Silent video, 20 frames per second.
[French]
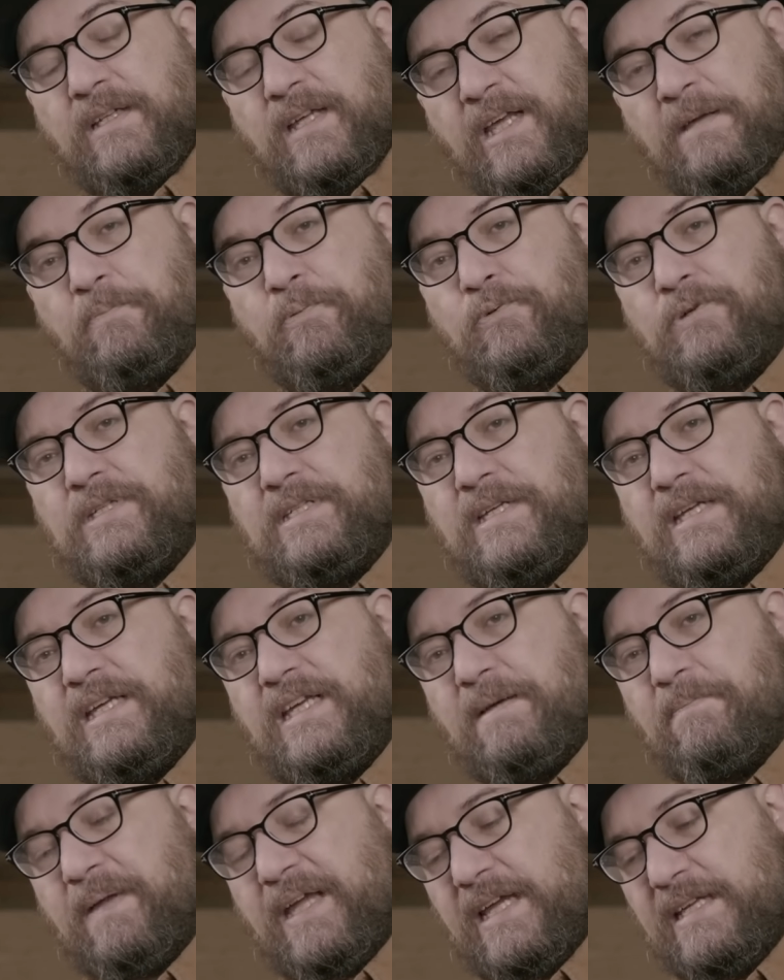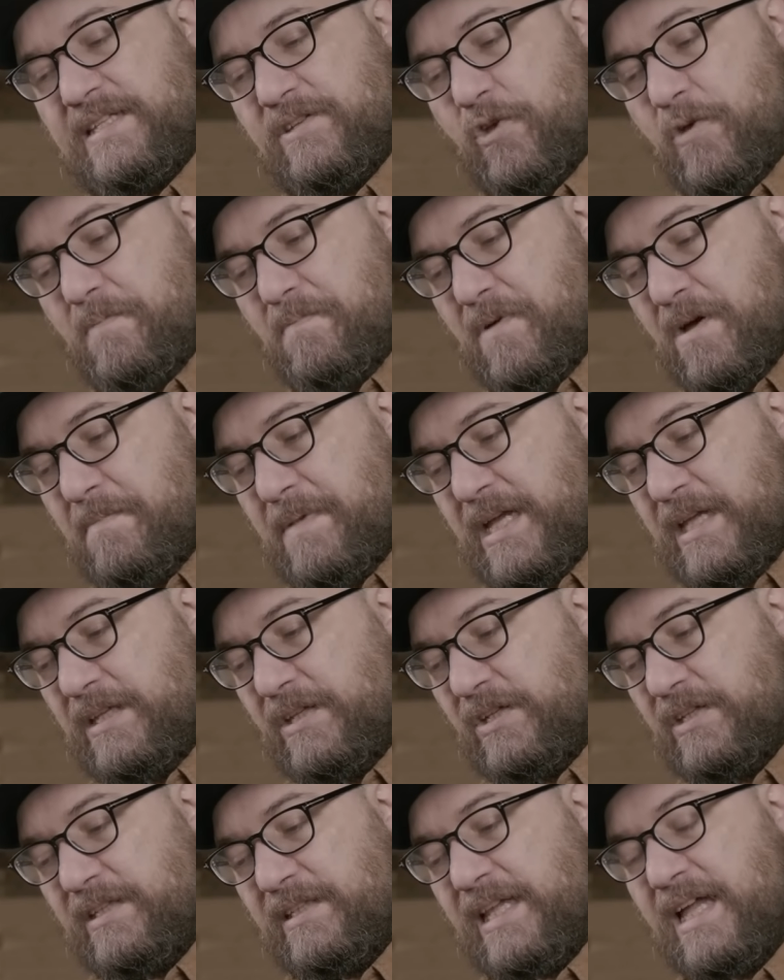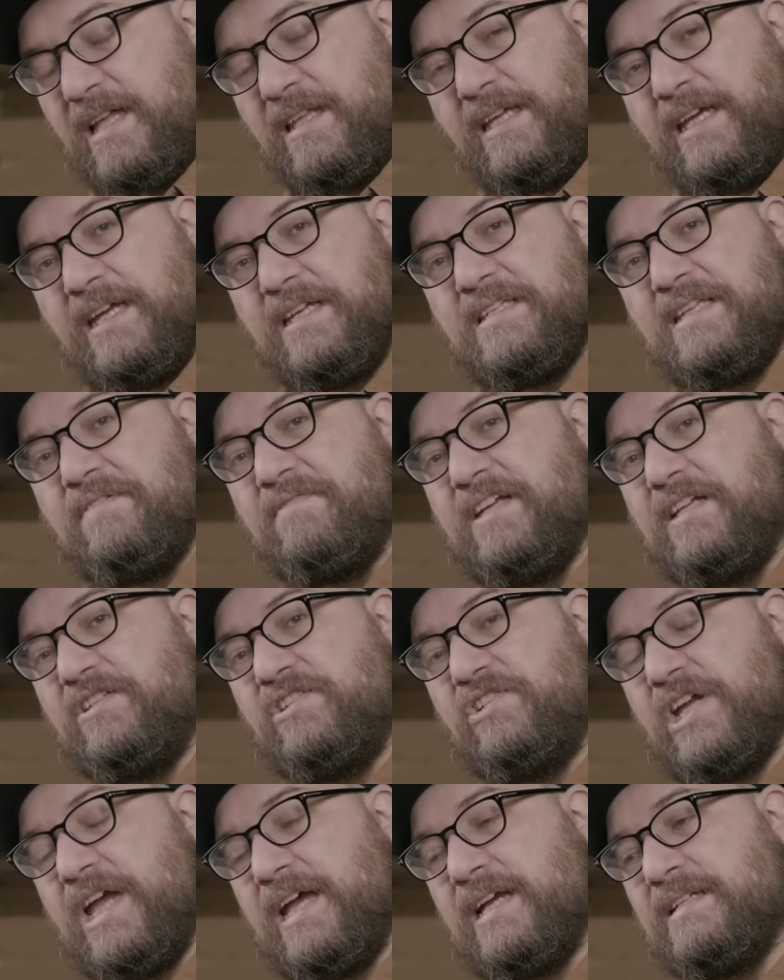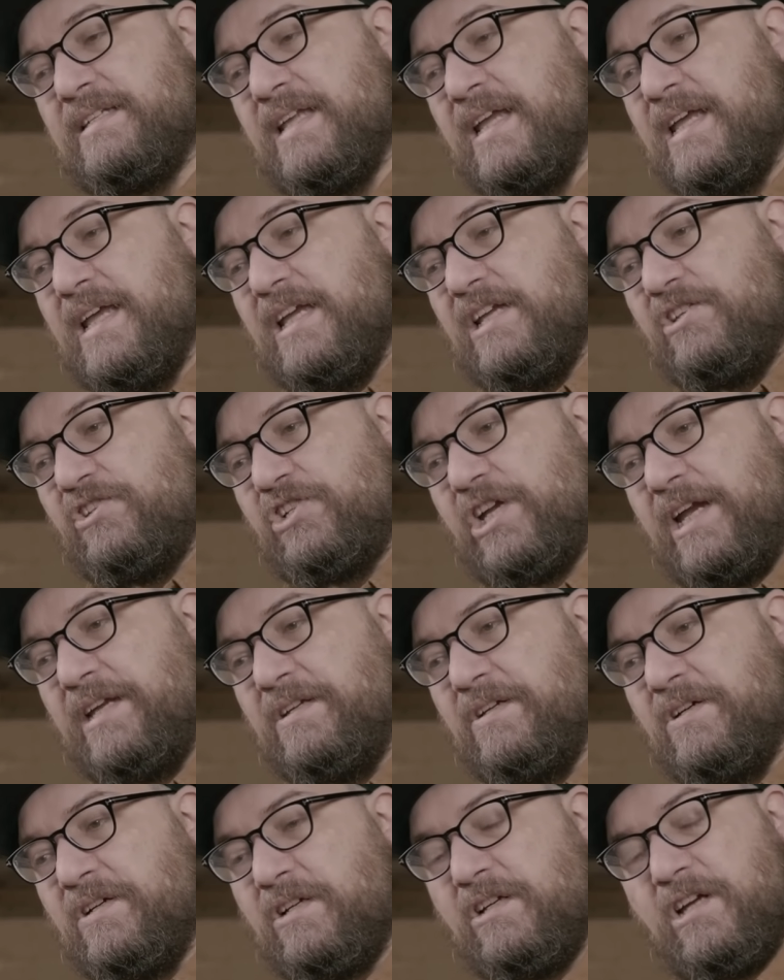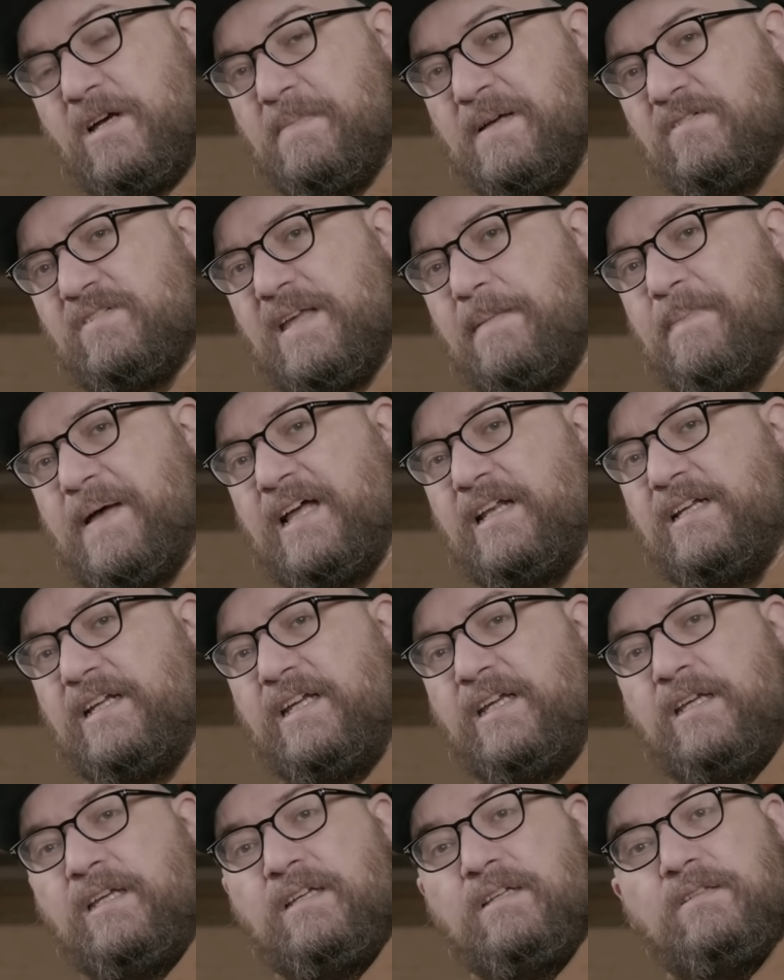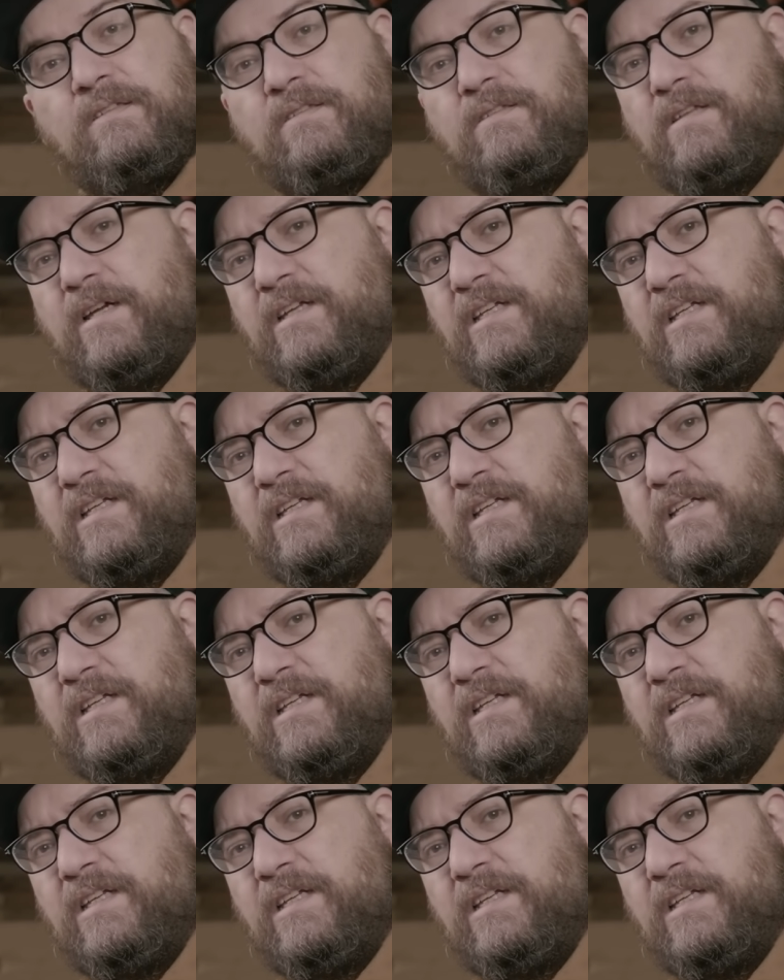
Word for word: Épuisé après ce moment de tendresse avec Jax, China commence à parler de